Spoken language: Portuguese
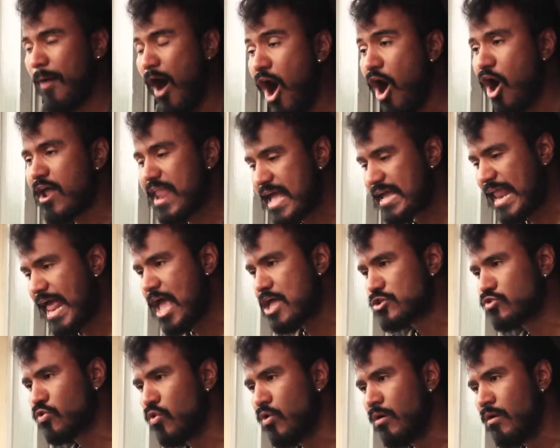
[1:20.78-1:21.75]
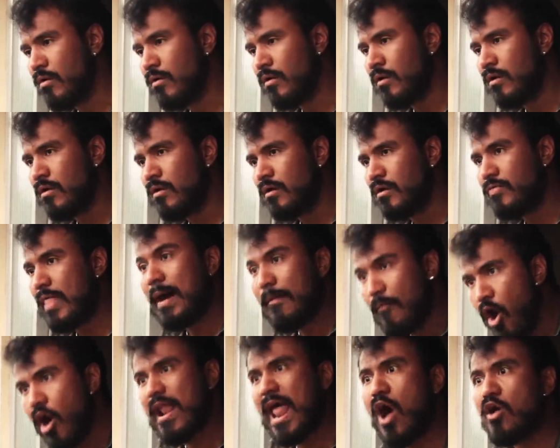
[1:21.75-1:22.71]
Porra, Negresco! Na
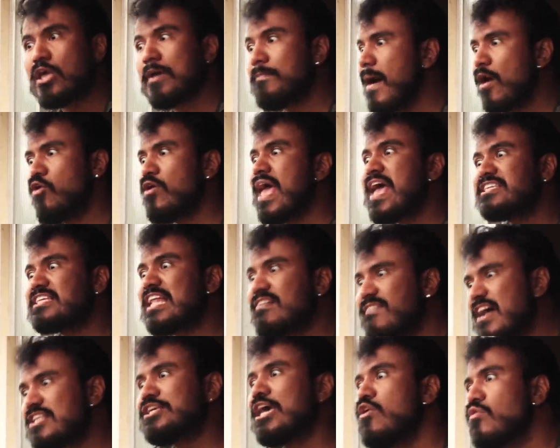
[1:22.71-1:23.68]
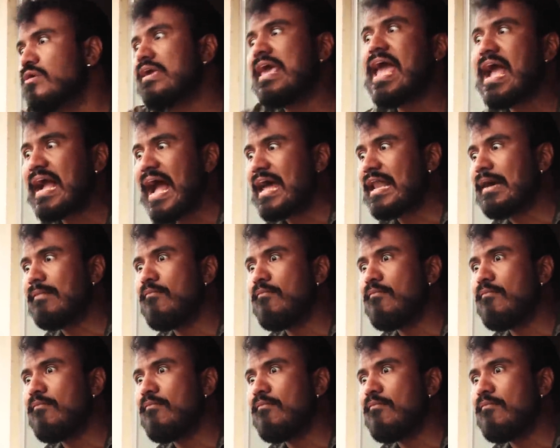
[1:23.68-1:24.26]
moral, que bagulho é de lavar dinheiro o quê, cara?